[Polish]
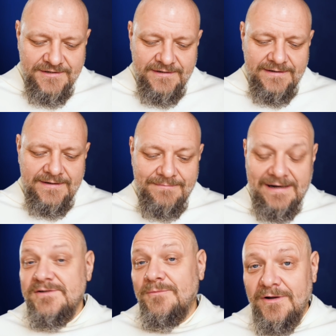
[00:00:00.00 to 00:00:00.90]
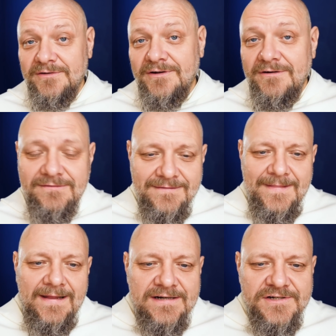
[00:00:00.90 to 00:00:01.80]
e, bardzo mądrą,
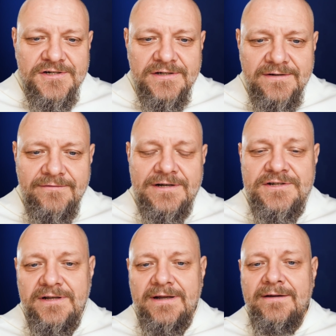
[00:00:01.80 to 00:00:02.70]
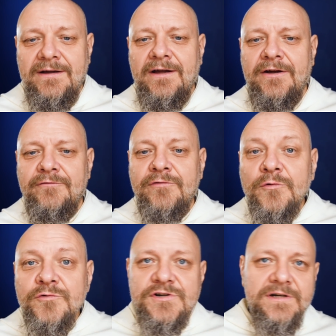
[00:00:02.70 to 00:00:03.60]
czy właśnie w
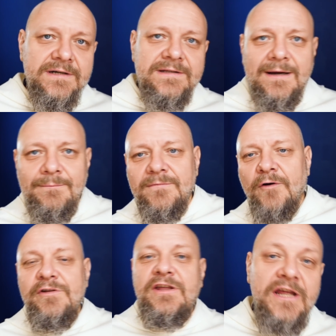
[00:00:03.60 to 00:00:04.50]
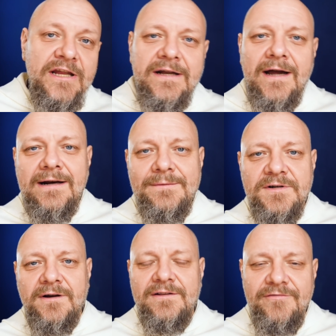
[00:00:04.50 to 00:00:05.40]
różnych tam o wikingach na
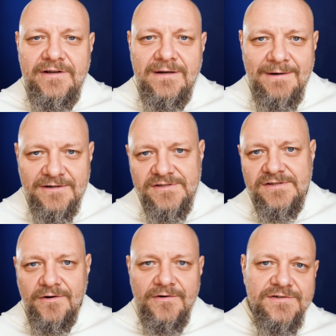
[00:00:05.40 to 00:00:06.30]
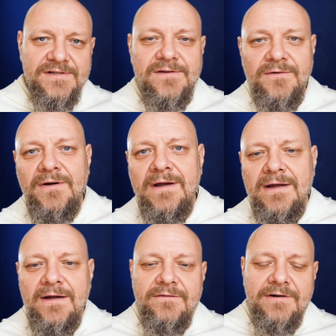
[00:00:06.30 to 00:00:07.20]
przykład filmach, czy coś, że są
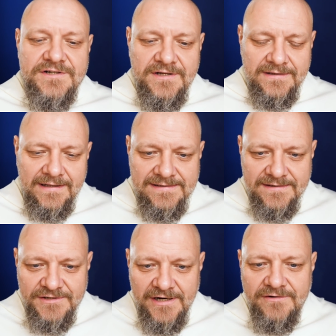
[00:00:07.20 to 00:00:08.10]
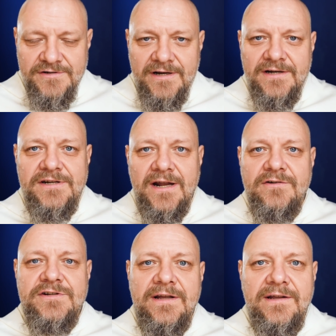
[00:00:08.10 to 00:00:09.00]
właśnie tacy czarodzieje,
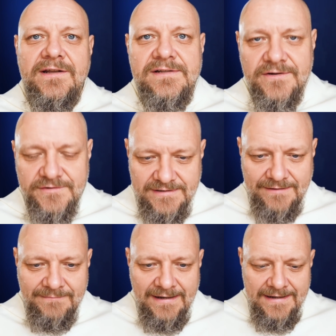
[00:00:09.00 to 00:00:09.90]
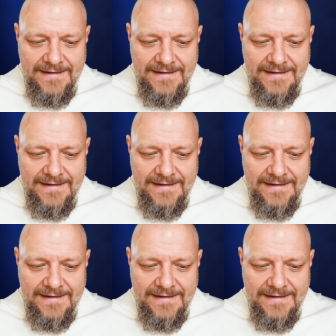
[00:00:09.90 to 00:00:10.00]
czarodziejki, coś tam